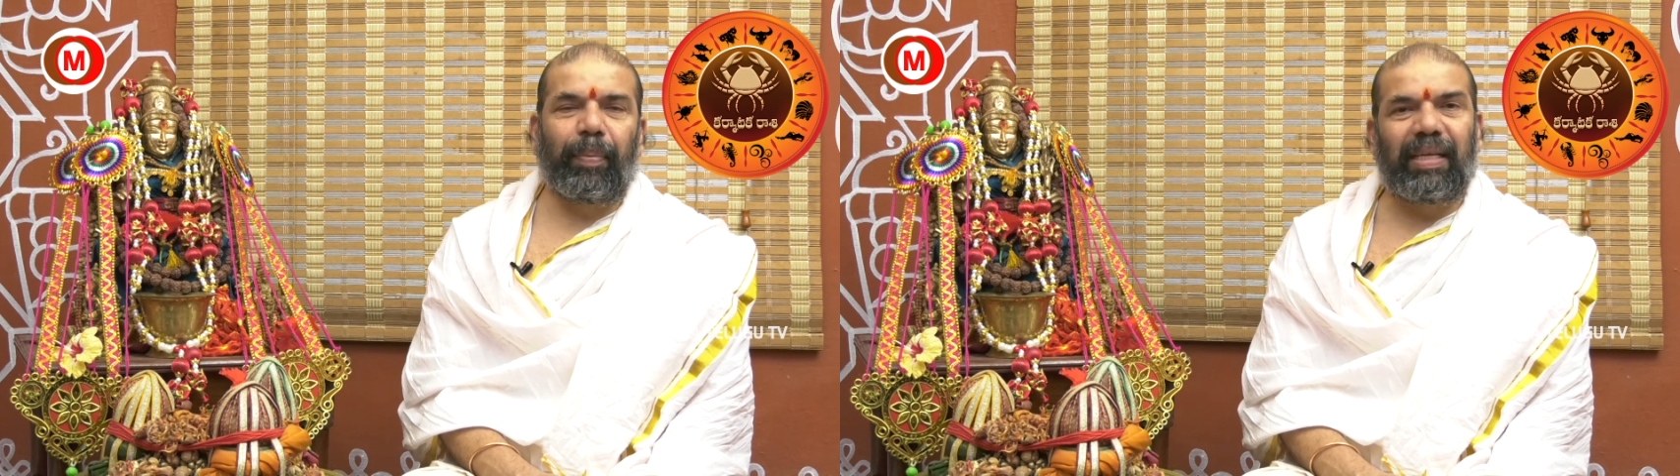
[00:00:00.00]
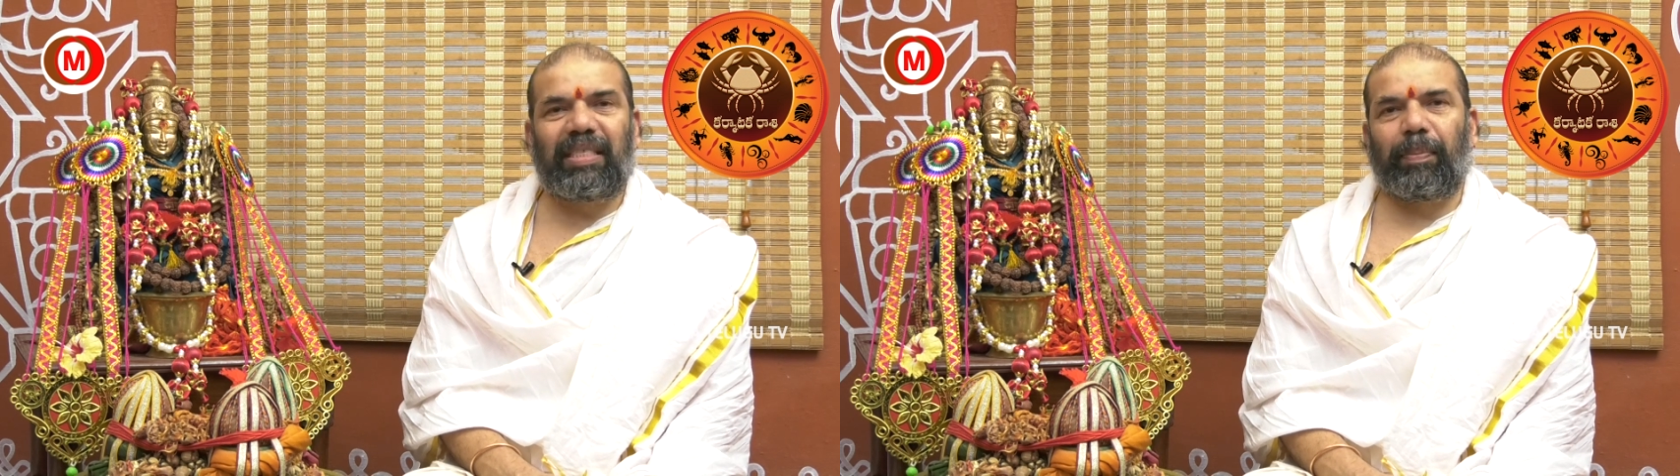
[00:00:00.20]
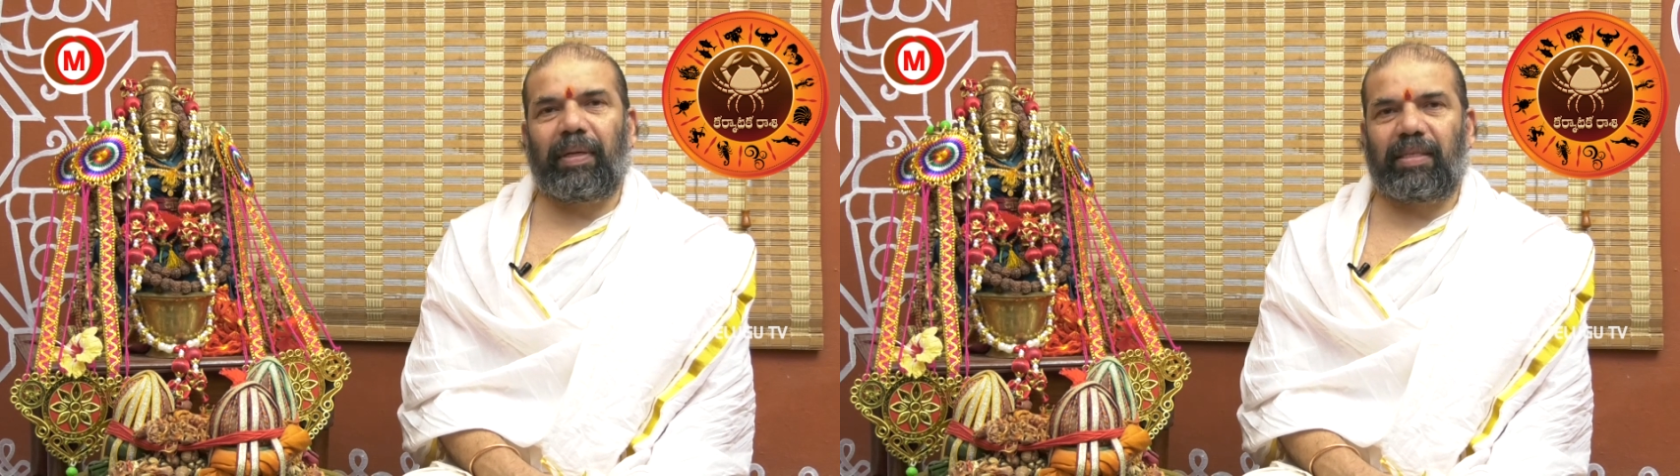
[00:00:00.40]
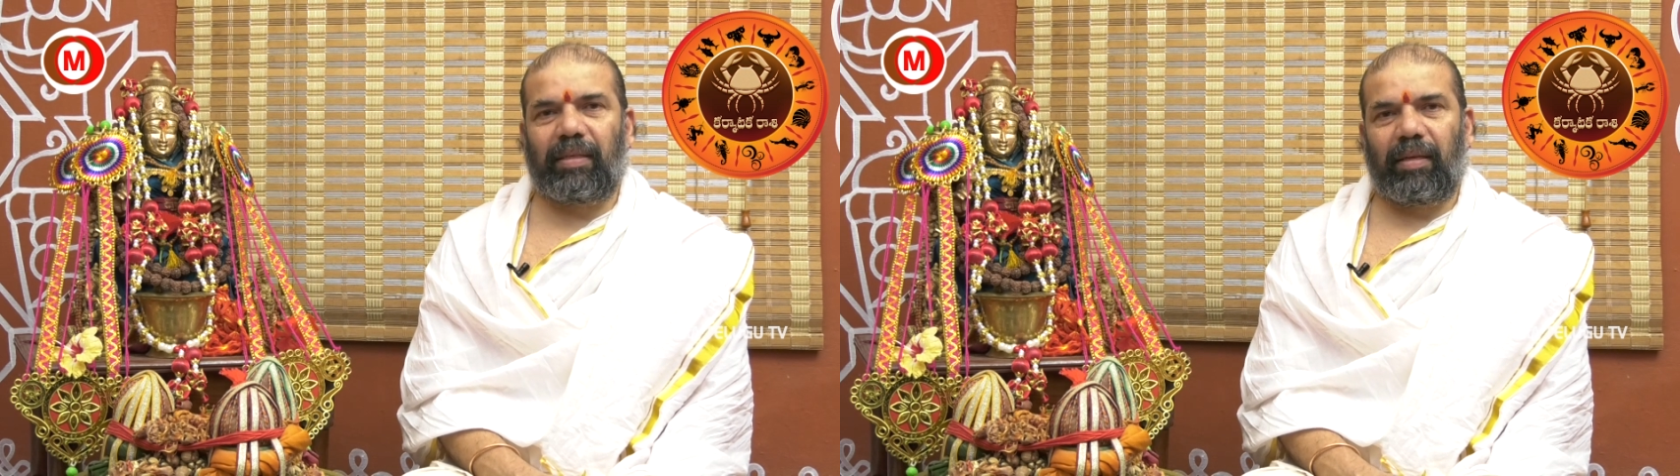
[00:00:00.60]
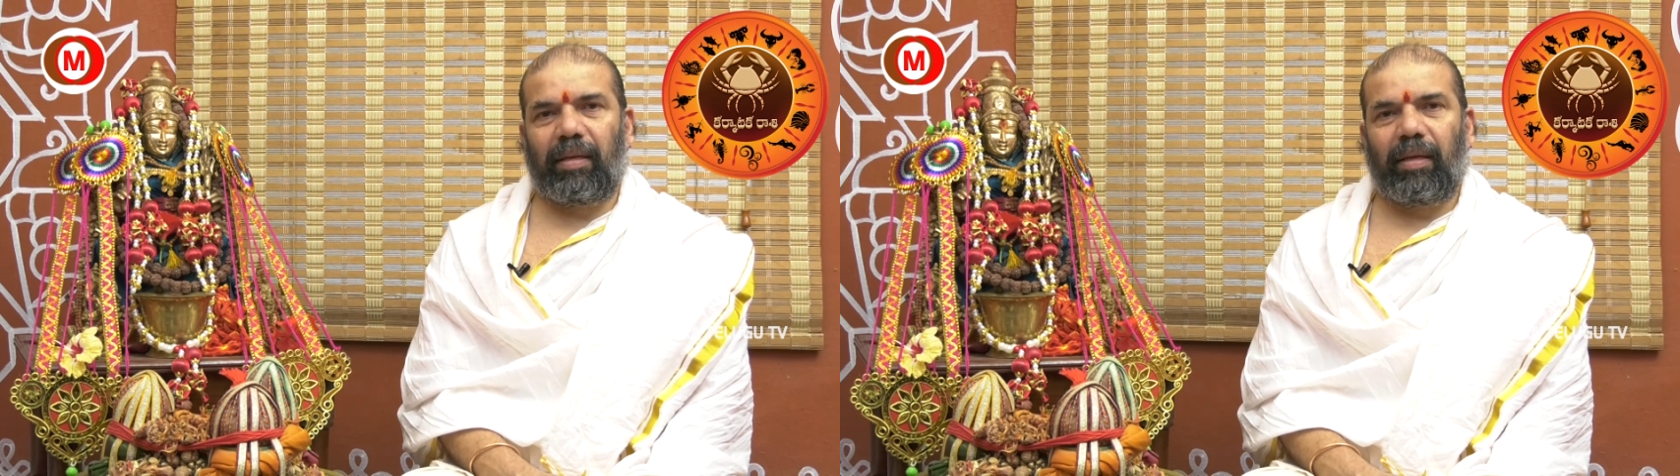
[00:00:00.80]
ప్రిన్సిపల్స్
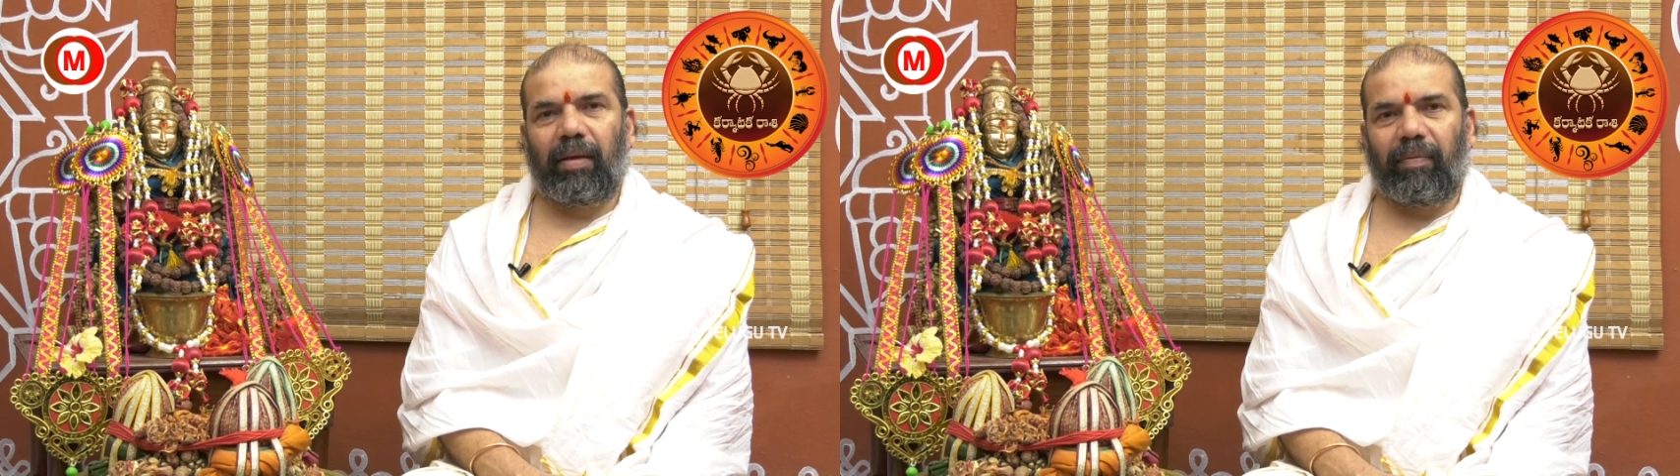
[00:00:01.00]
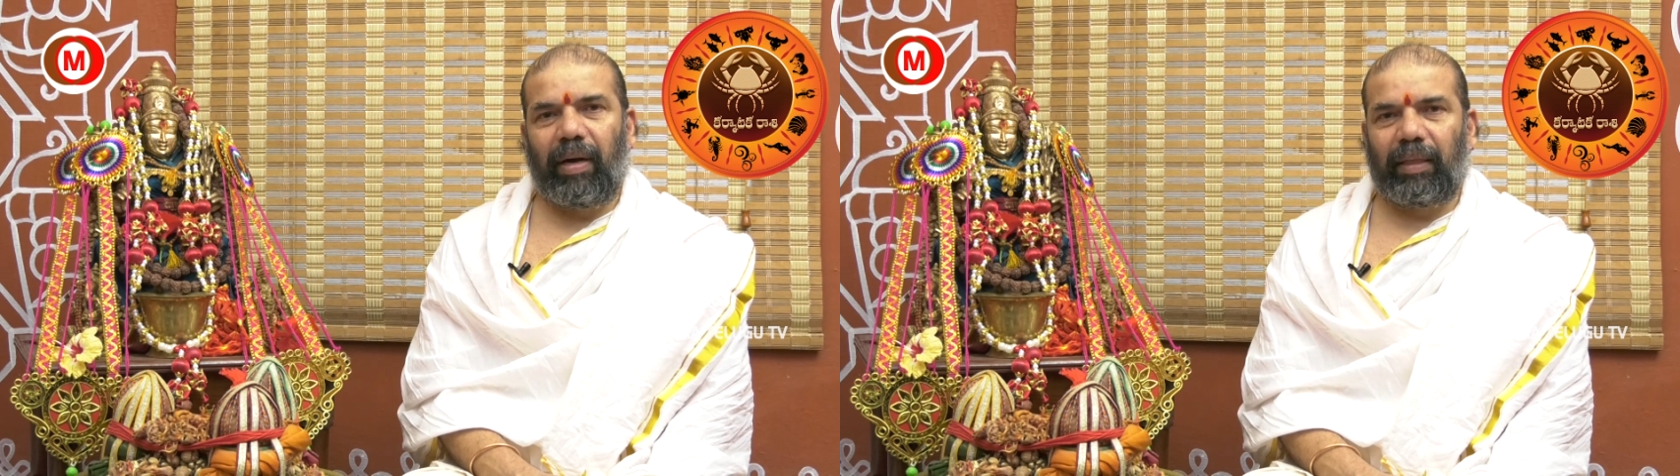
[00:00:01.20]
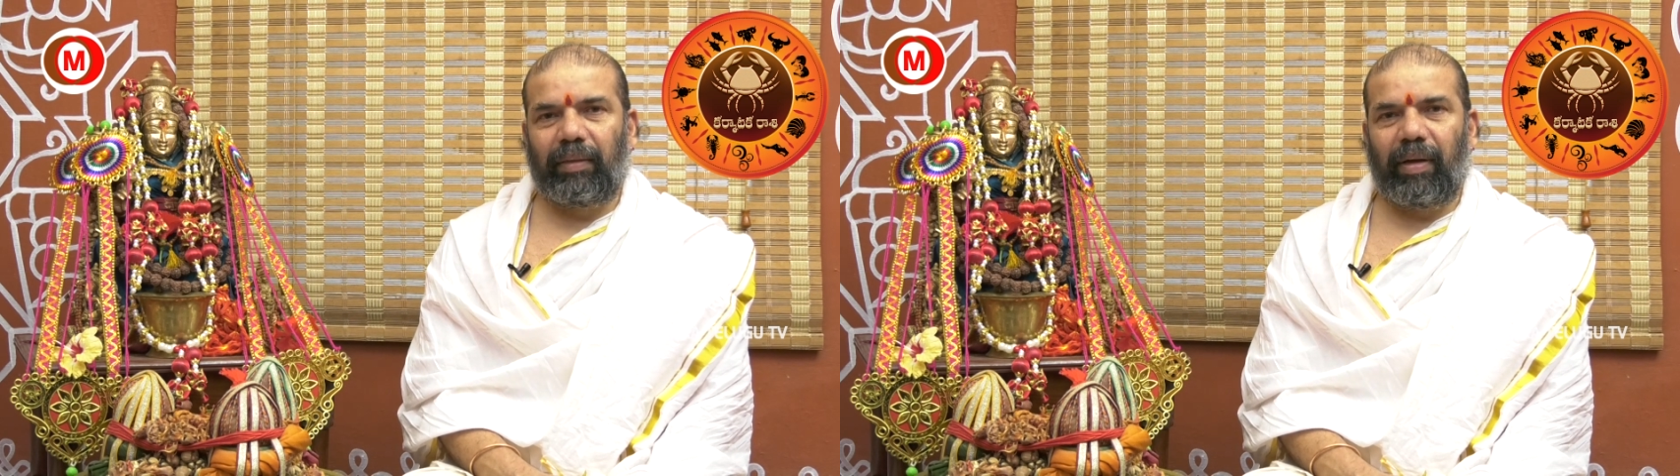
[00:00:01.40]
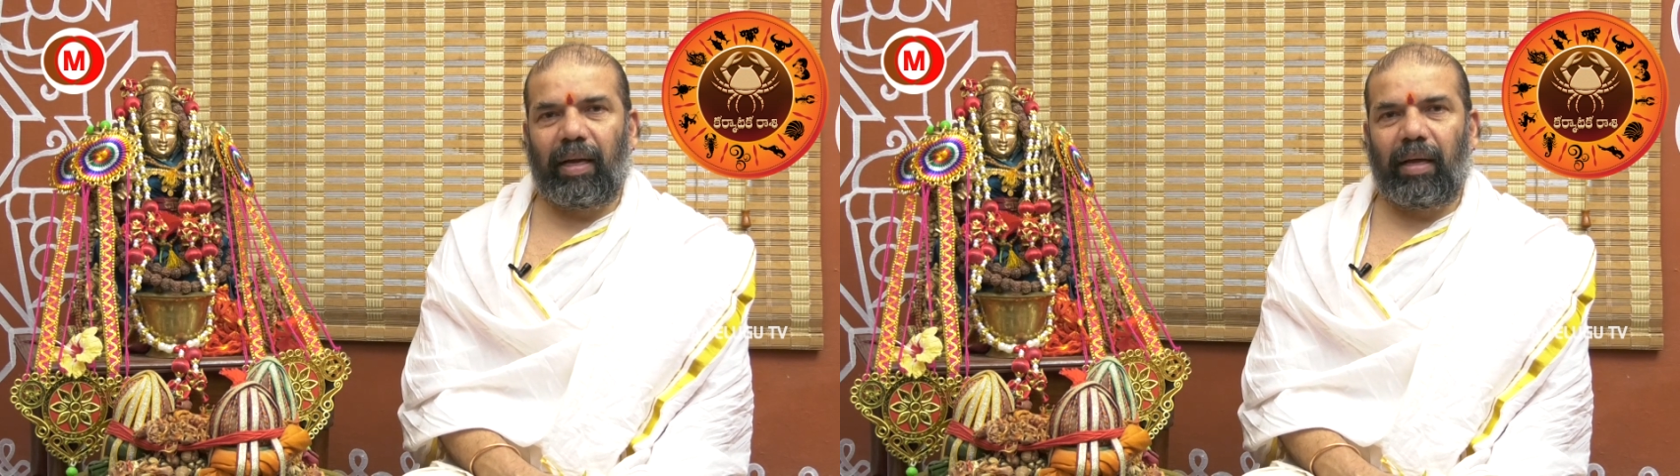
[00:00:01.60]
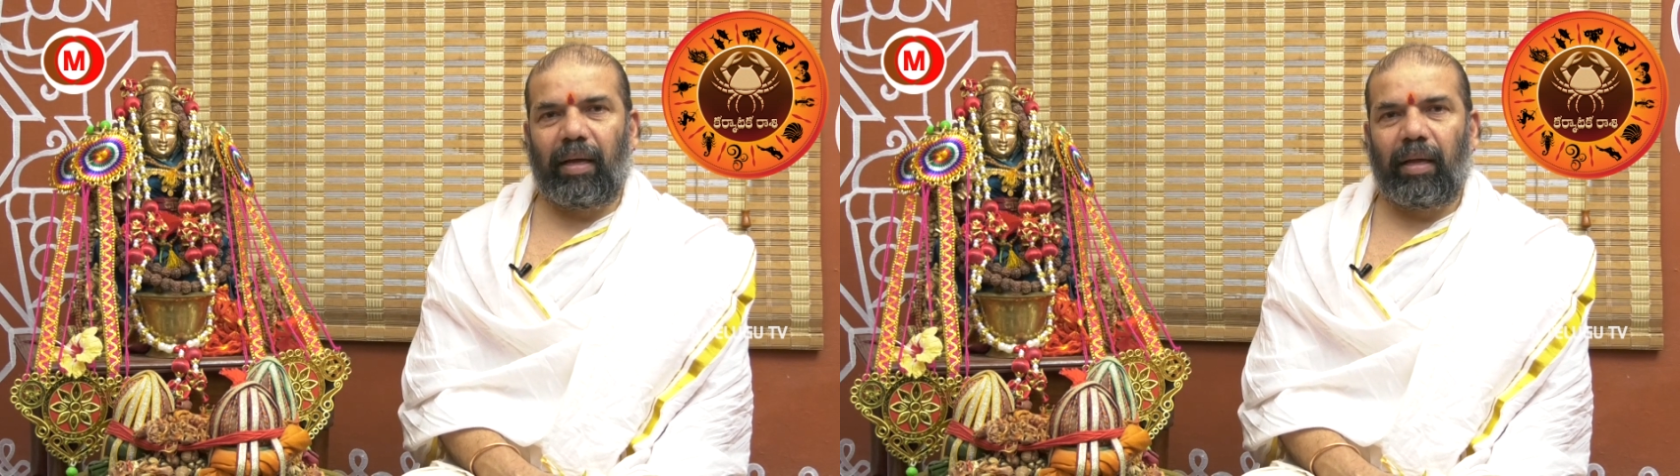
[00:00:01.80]
వాళ్ళ ద్వారా